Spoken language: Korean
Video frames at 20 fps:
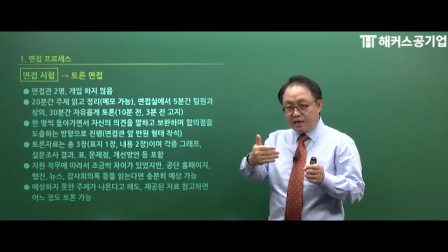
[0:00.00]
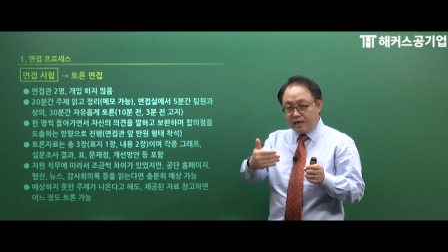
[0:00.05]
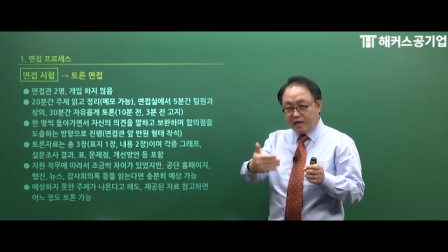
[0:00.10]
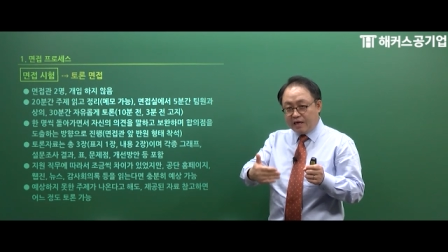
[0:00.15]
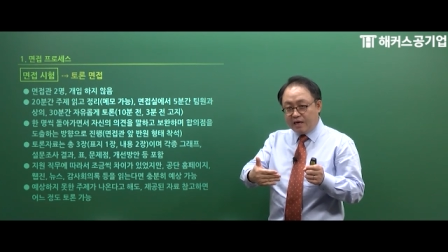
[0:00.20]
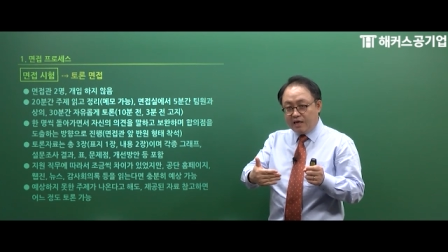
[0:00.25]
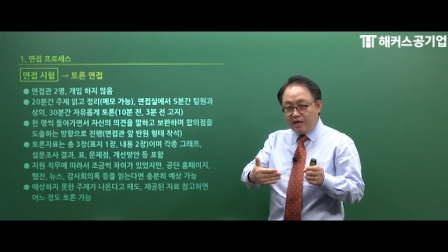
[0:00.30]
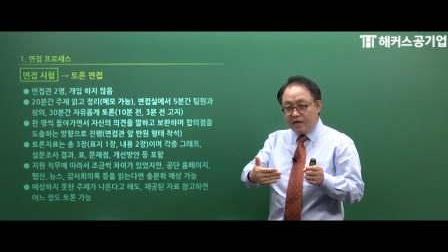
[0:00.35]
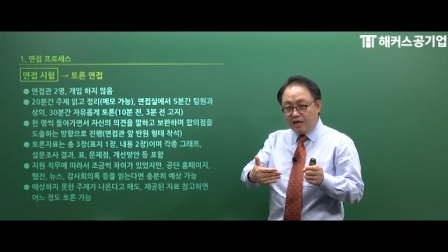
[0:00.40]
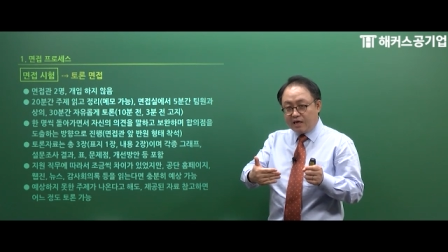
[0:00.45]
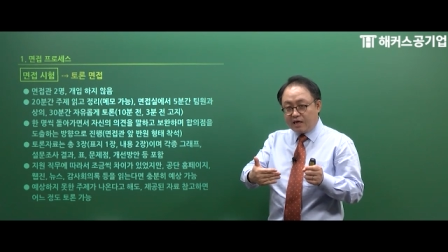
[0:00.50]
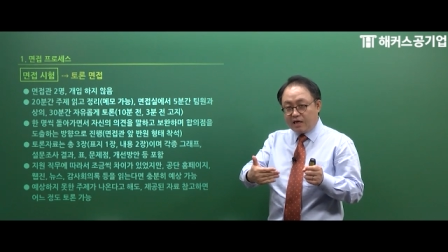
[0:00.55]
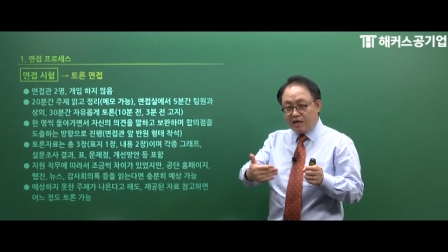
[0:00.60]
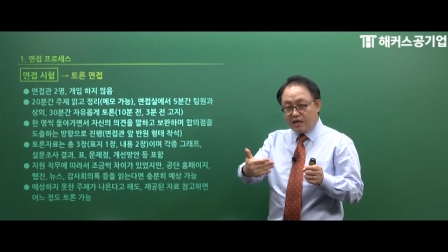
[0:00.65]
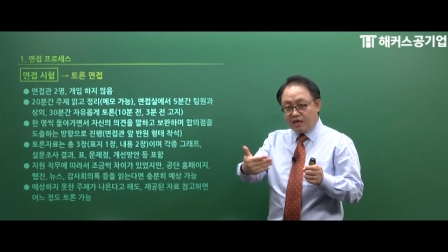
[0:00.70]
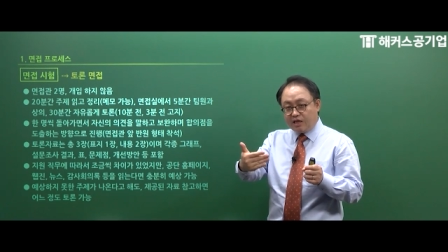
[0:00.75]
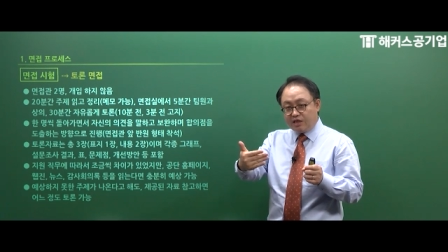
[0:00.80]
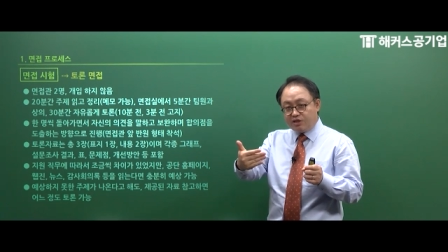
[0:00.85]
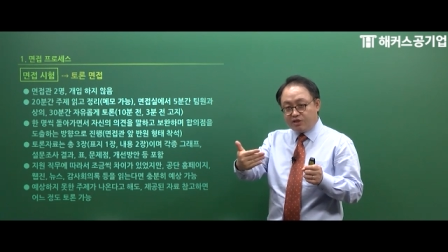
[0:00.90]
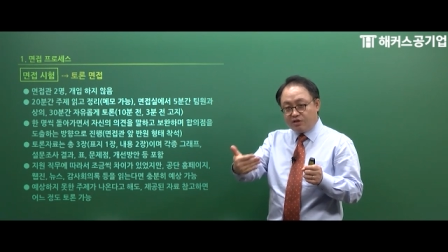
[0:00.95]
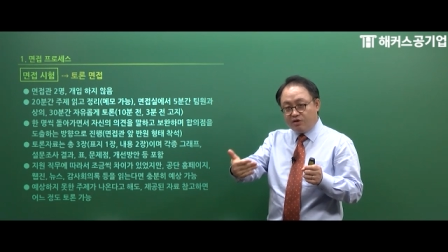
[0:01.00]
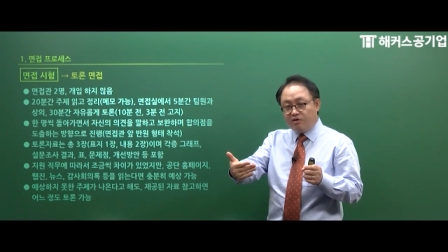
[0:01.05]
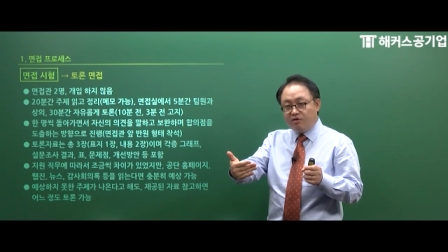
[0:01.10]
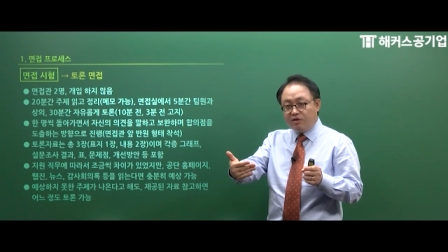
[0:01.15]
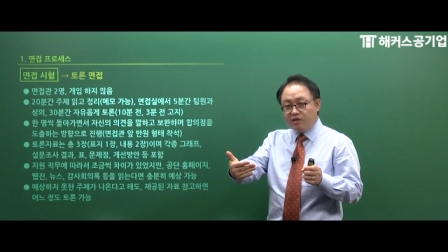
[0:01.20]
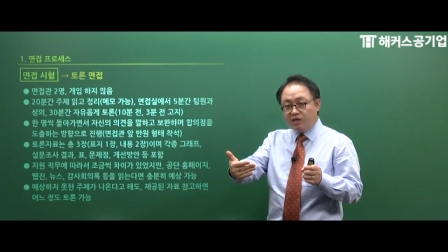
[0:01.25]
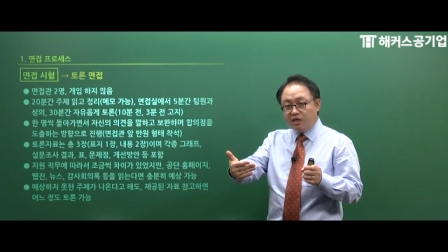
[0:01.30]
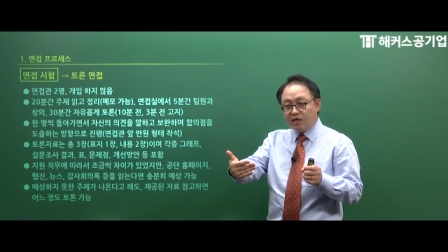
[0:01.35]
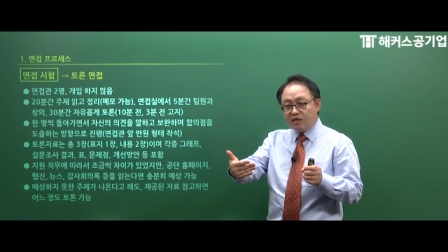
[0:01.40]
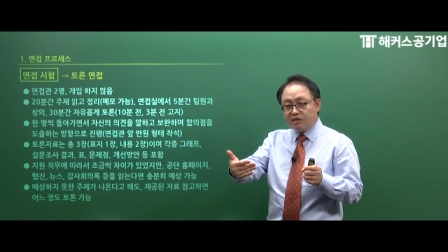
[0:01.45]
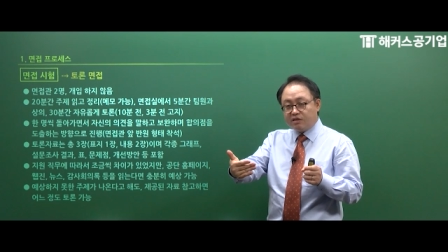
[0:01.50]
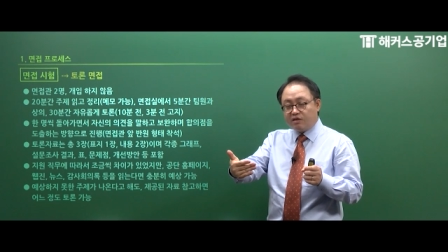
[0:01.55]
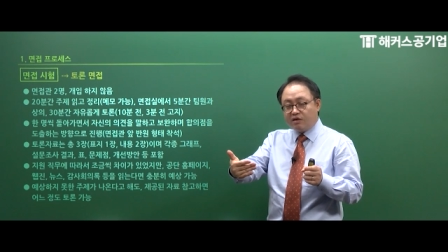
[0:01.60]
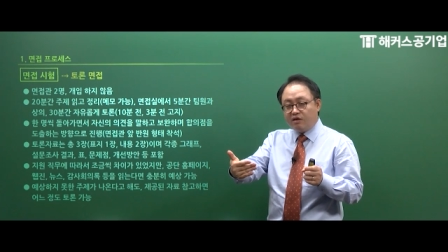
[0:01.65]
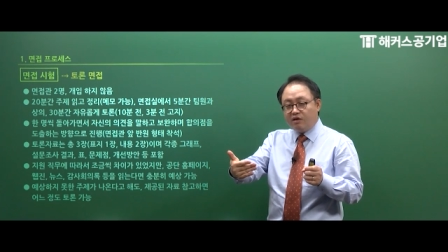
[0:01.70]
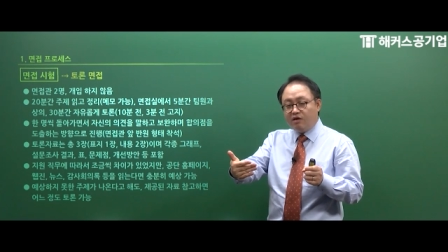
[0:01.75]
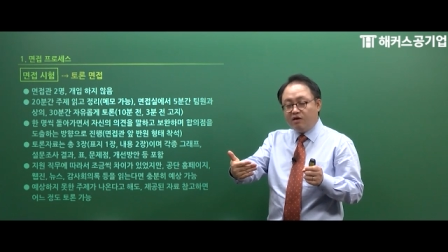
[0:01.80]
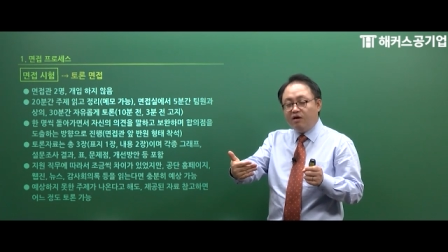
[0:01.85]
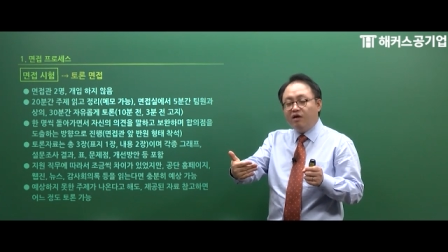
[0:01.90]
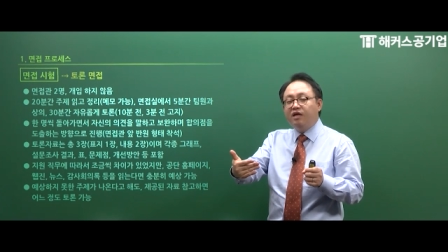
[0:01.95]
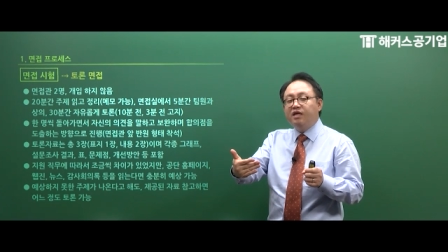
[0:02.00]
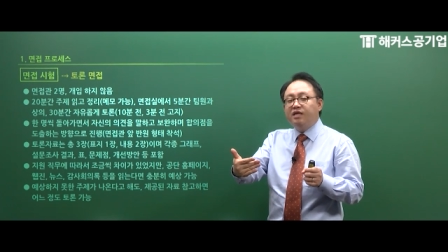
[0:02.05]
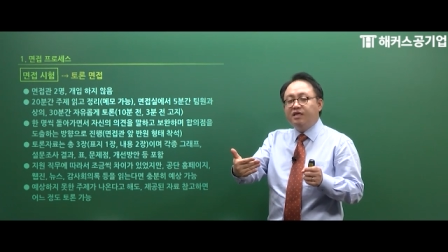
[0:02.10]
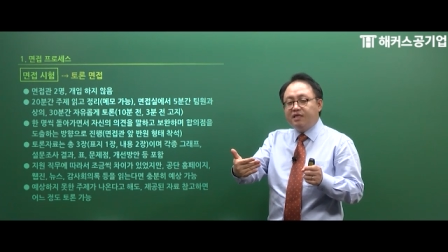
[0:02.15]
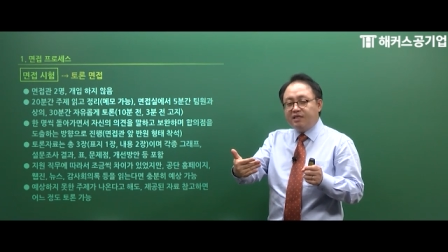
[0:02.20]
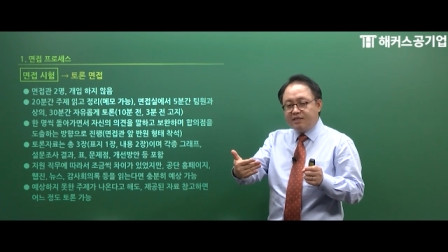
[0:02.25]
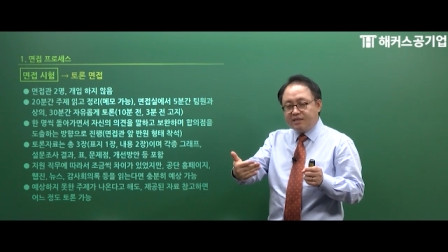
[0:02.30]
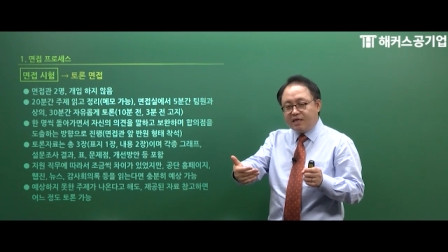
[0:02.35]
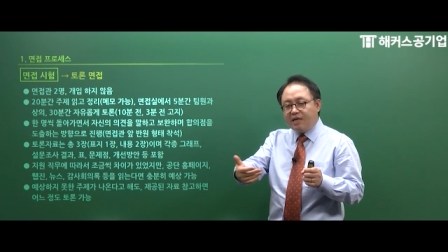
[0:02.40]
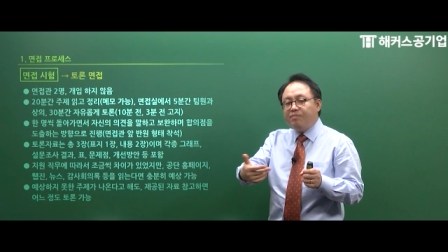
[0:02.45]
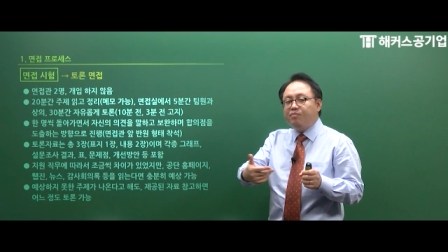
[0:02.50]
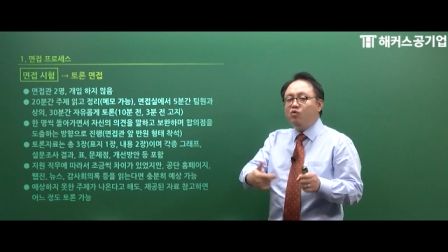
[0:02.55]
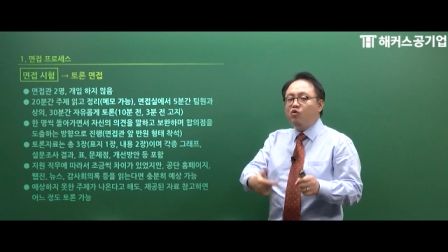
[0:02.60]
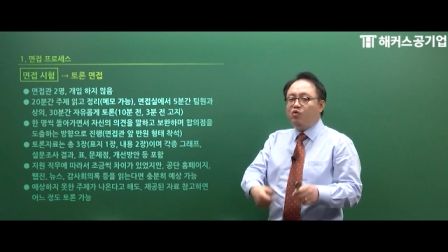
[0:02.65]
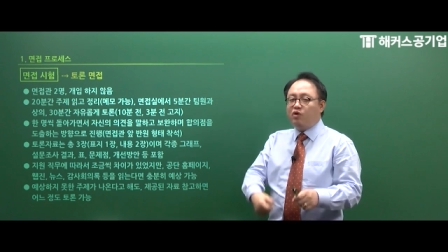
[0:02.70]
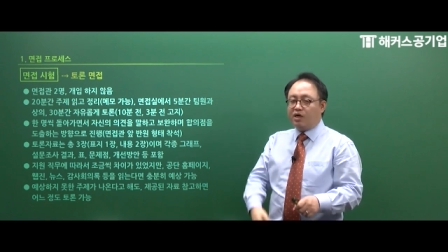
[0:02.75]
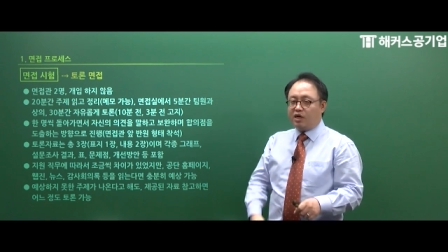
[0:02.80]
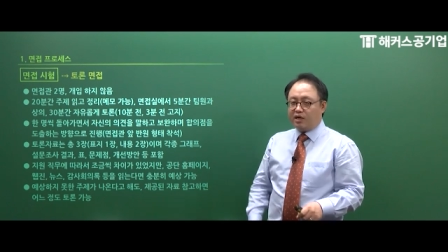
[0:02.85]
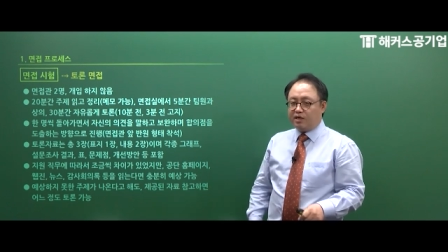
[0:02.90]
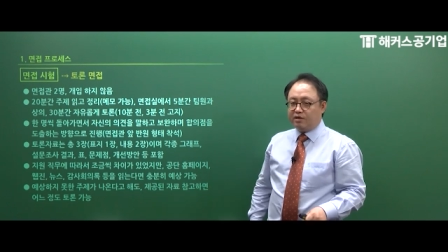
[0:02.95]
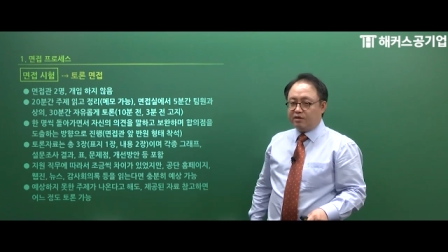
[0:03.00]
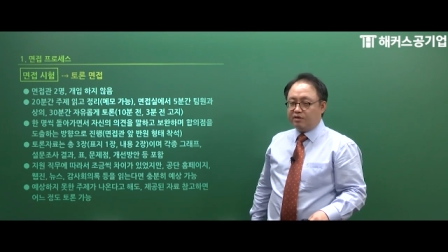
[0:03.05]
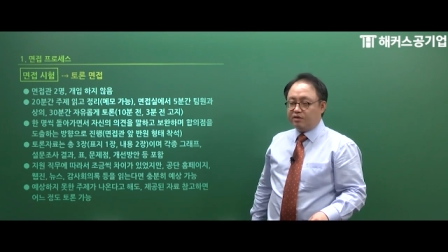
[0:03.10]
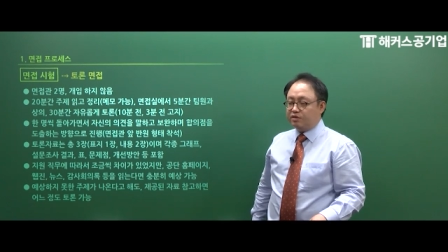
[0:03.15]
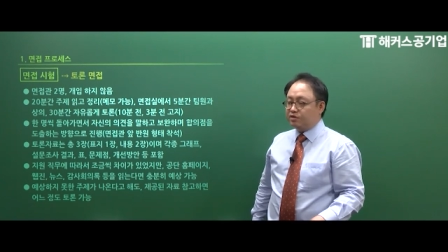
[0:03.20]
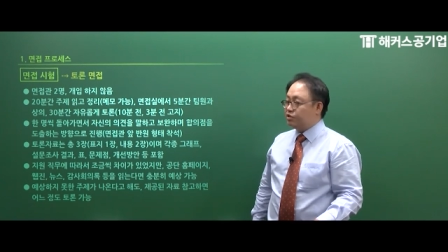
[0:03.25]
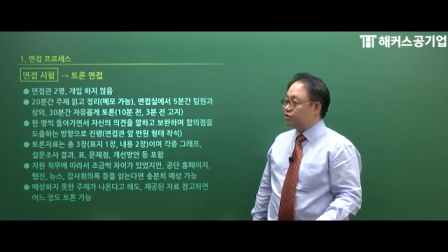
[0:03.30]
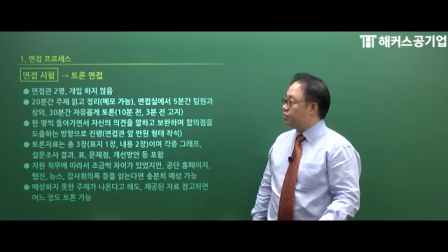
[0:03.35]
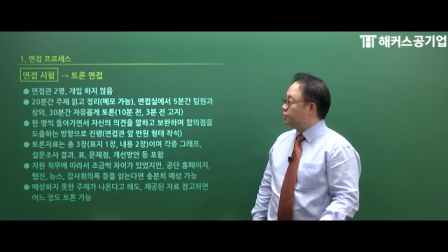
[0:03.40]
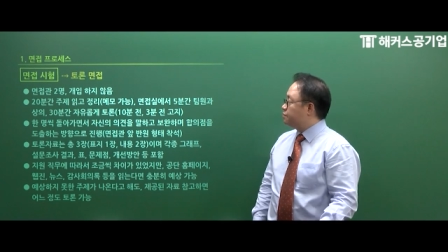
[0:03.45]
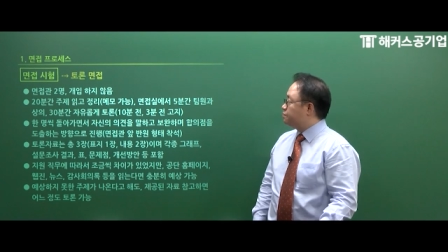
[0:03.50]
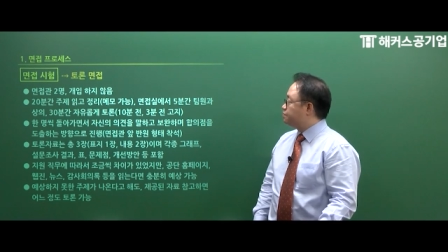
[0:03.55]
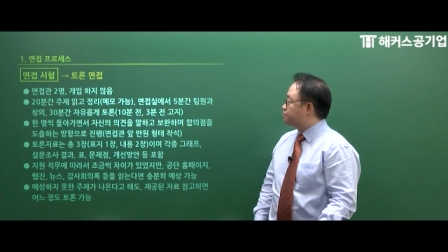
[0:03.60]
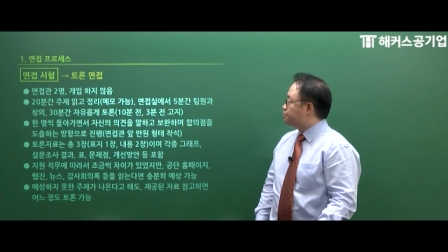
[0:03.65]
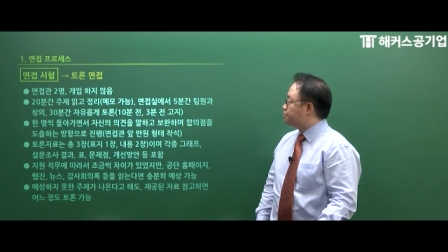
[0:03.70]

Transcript: 간략하게 정리해서 참고하라는 거죠.